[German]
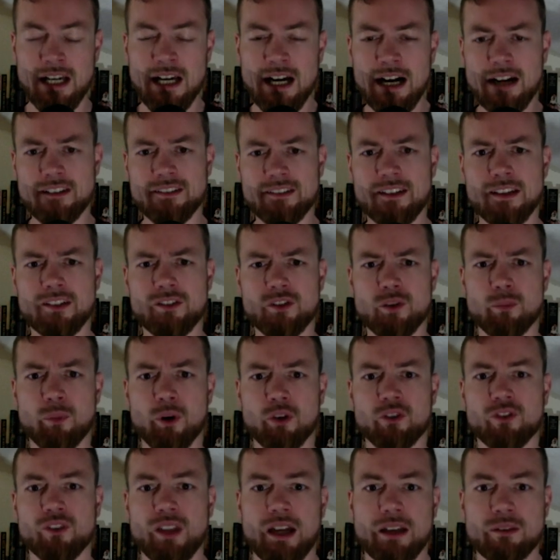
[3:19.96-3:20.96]
Als ich zu
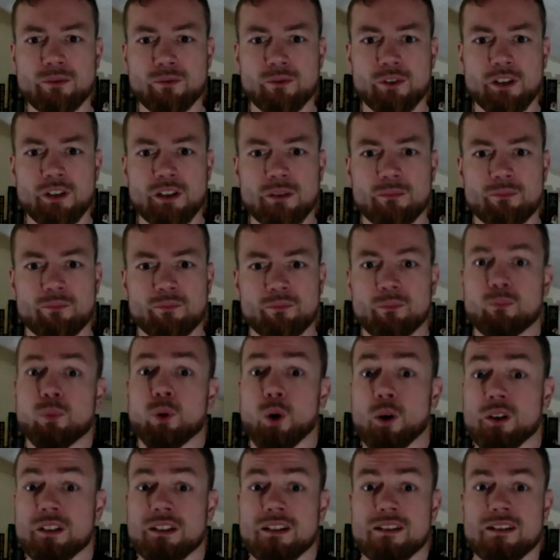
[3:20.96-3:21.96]
boxen anfing,
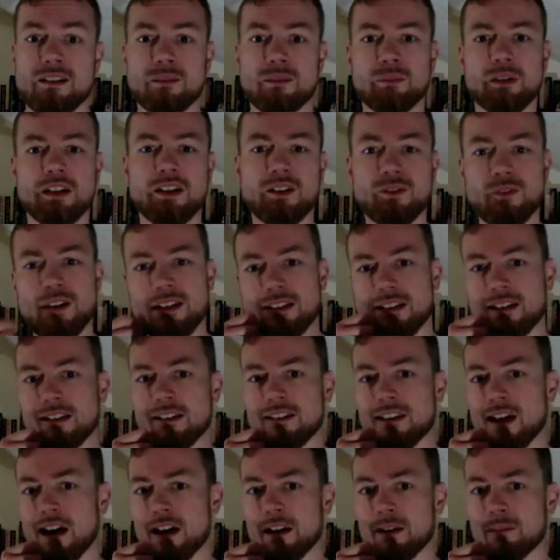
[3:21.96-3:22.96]
bläute sie mir das
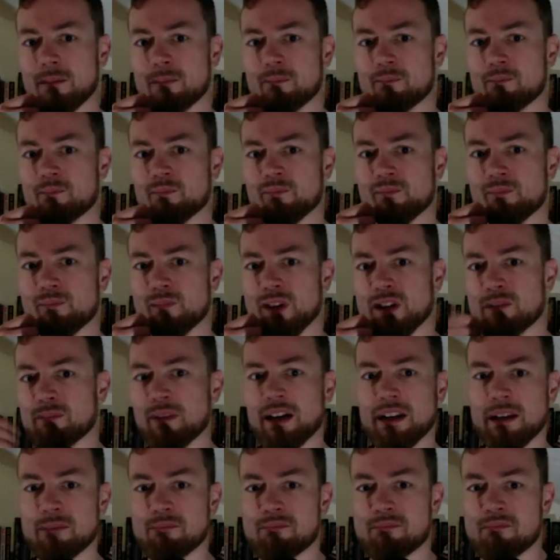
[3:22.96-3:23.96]
Wichtigste ein. Mich
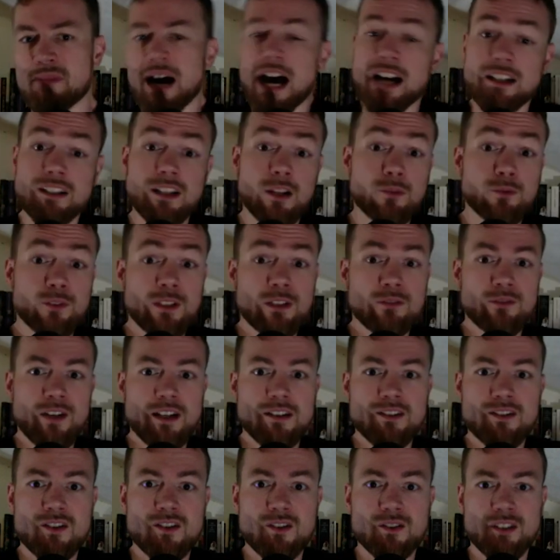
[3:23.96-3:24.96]
bei einem Angriff nicht
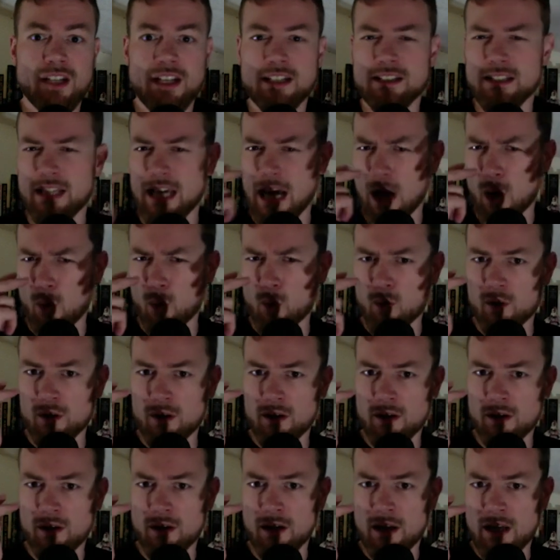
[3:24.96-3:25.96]
wegzudrehen, die
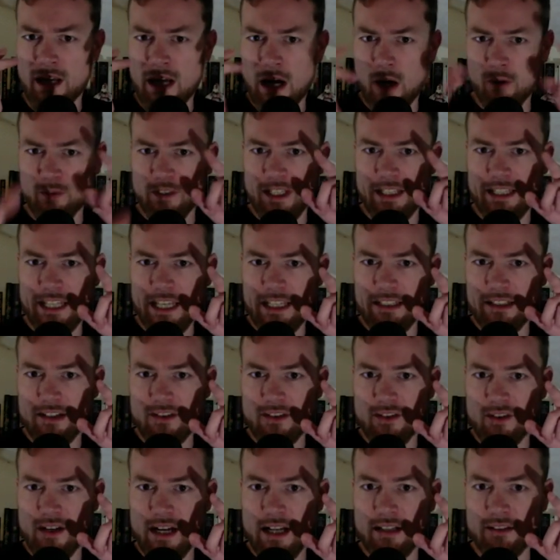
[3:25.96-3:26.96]
Augen auf den Gegner
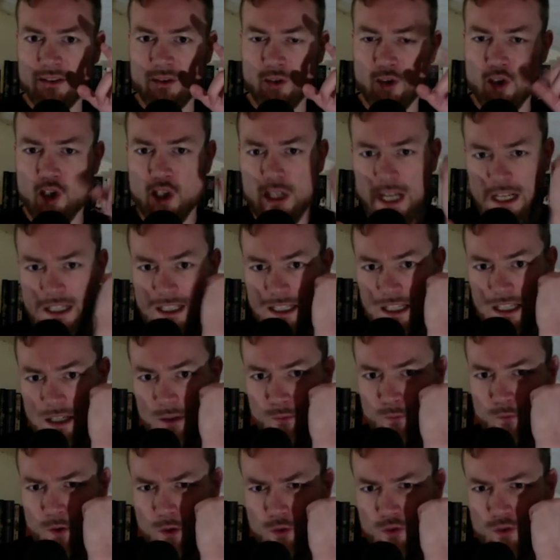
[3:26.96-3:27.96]
zu halten und ständig eine
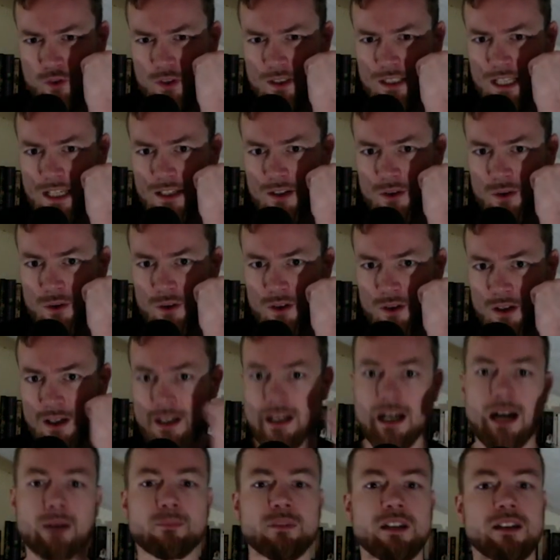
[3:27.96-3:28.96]
Faust zur Deckung
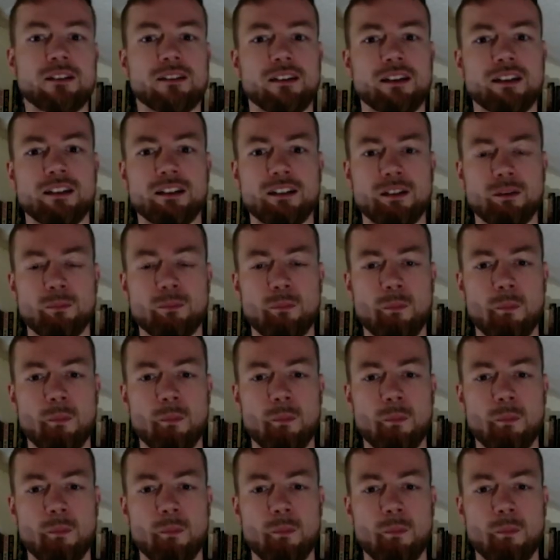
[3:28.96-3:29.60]
am Gesicht.